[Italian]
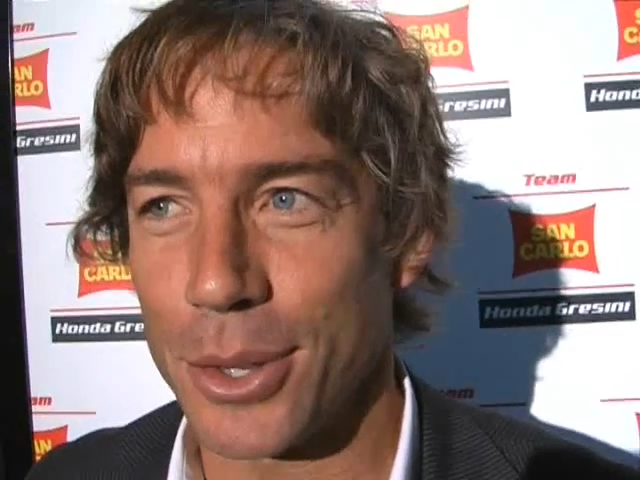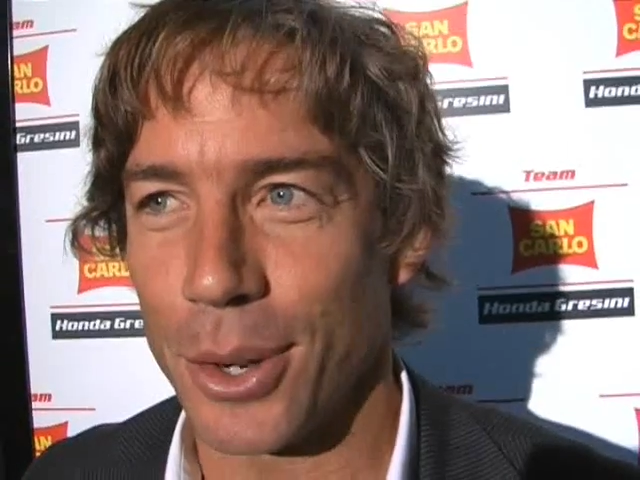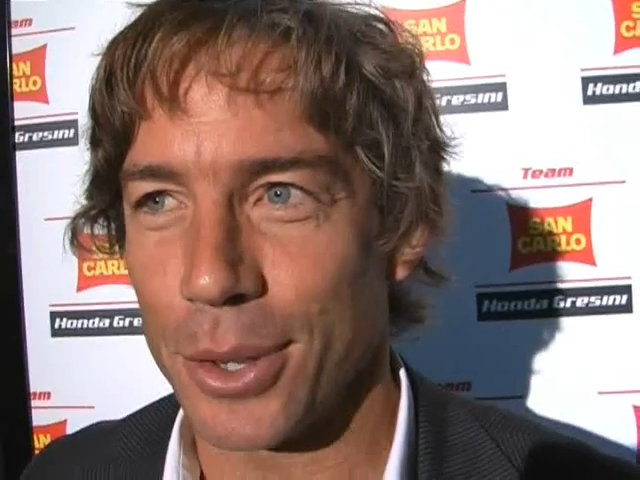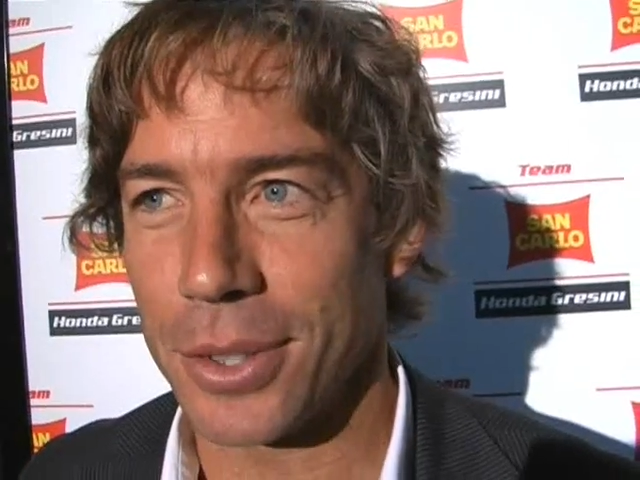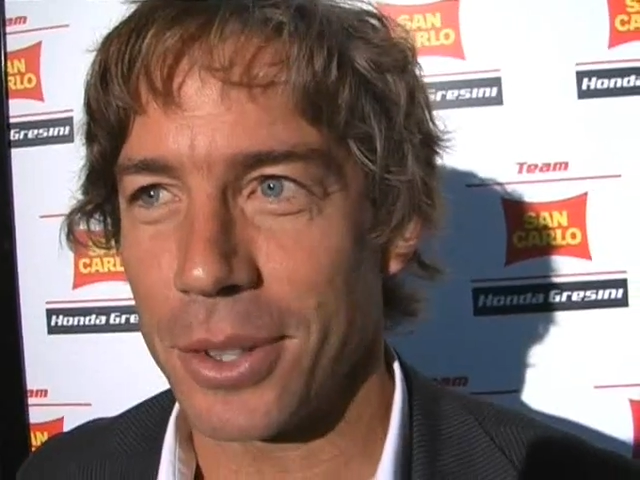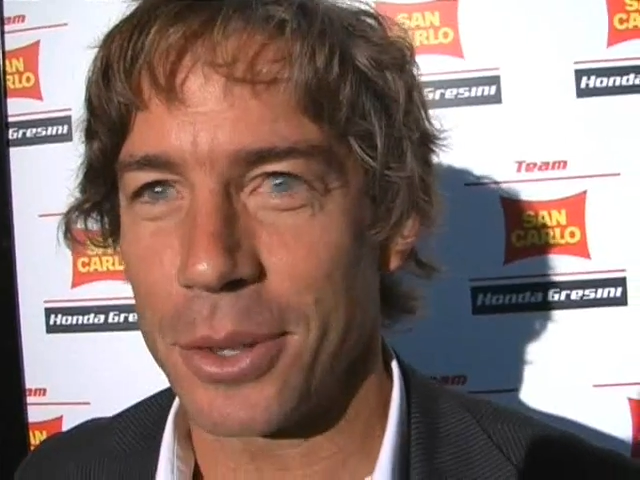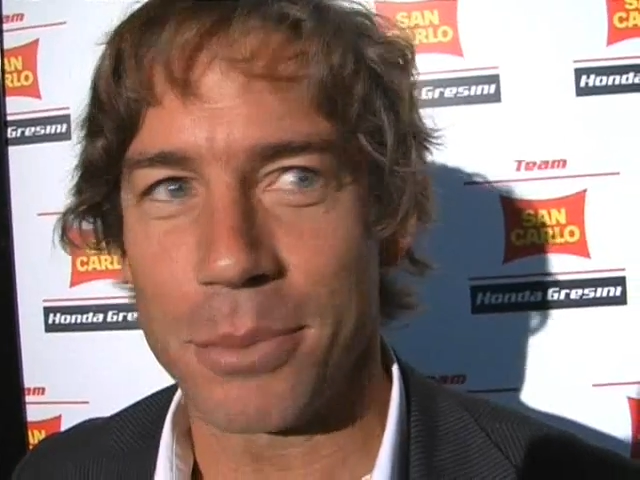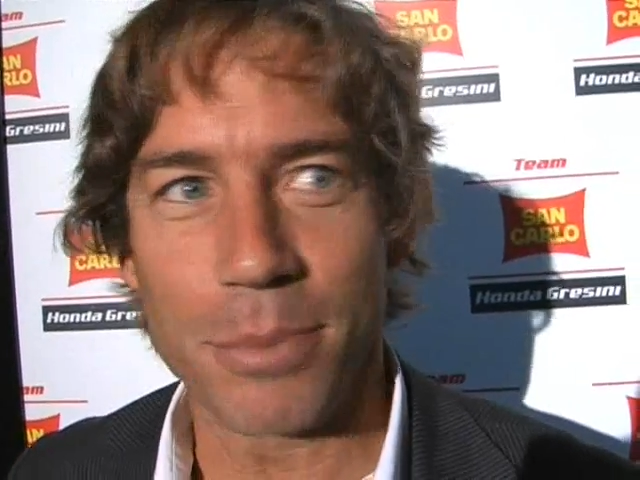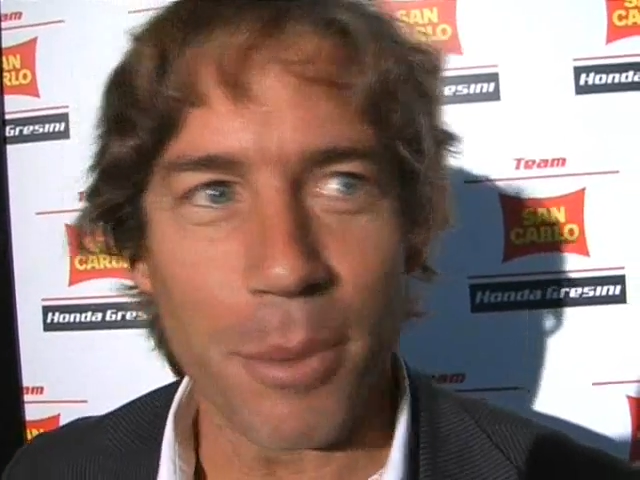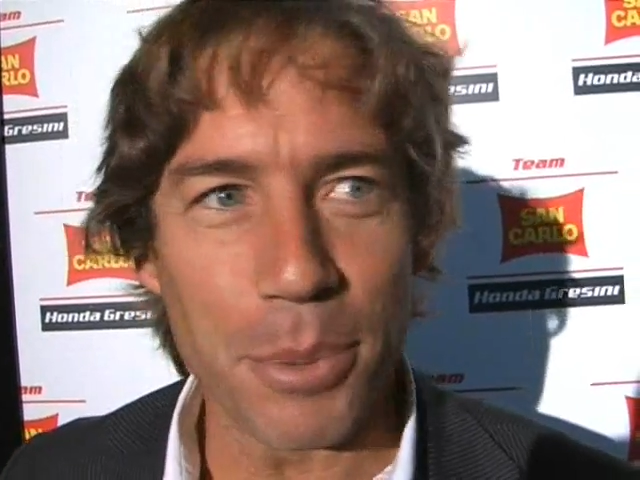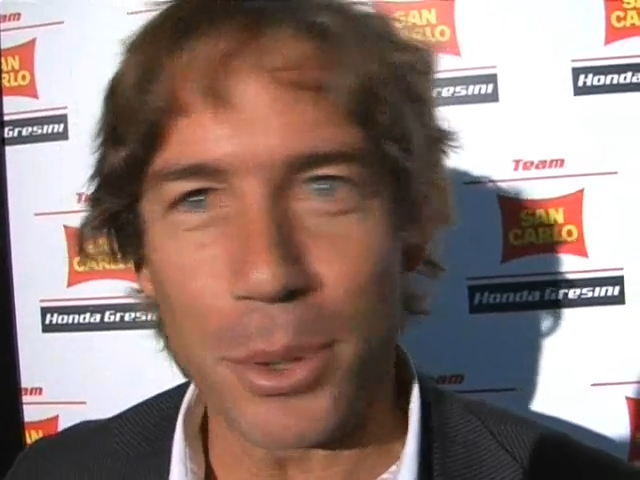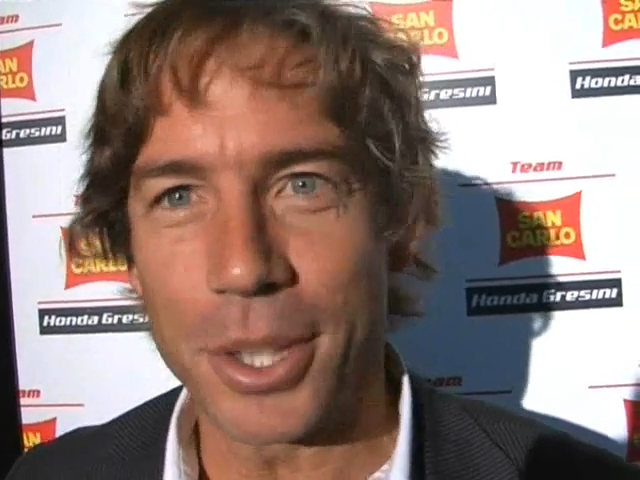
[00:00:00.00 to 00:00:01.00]
scorso con un
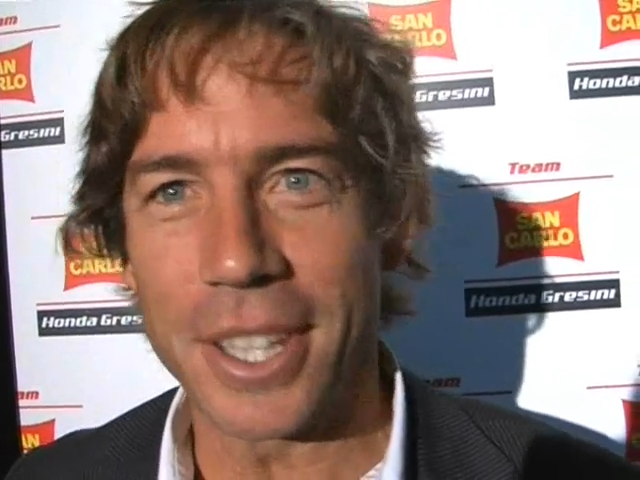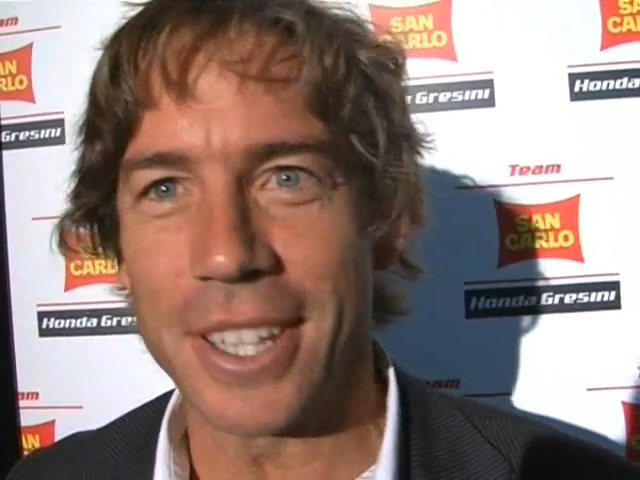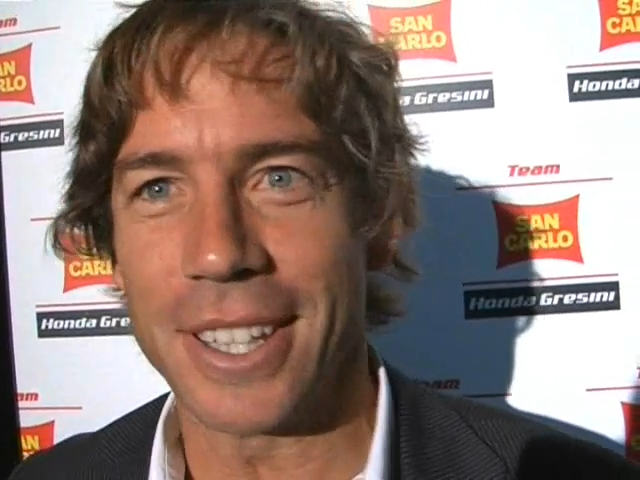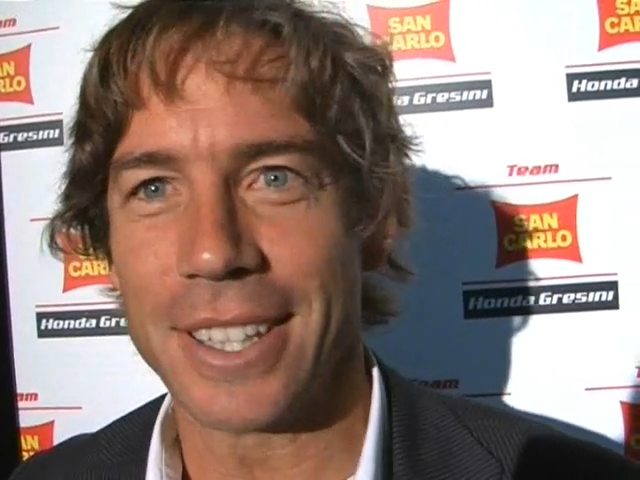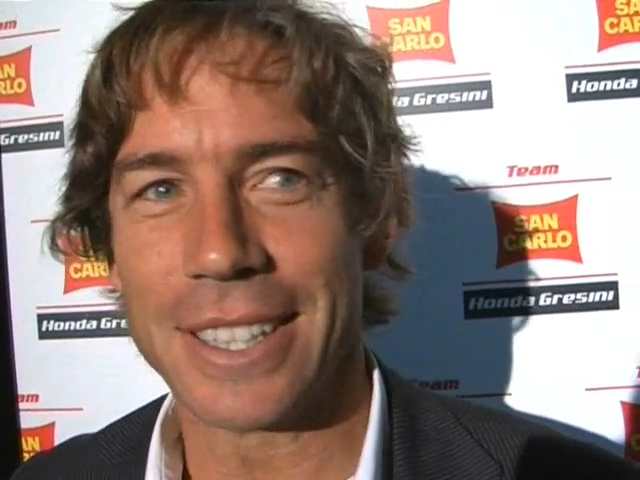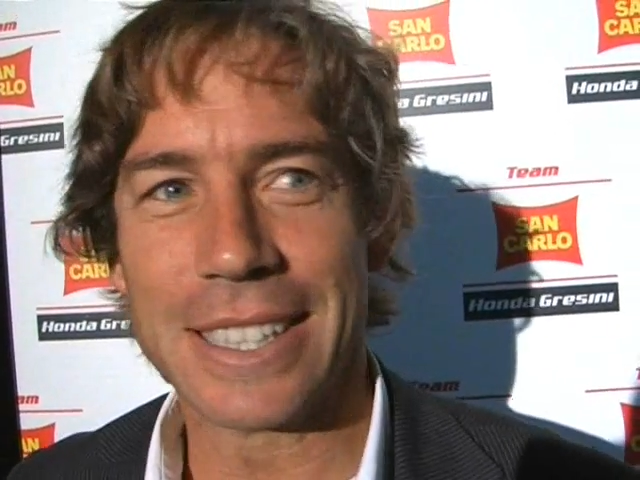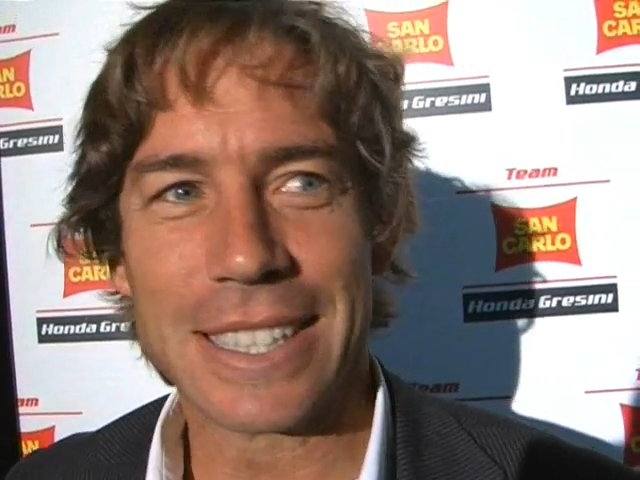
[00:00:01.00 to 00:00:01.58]
po' più di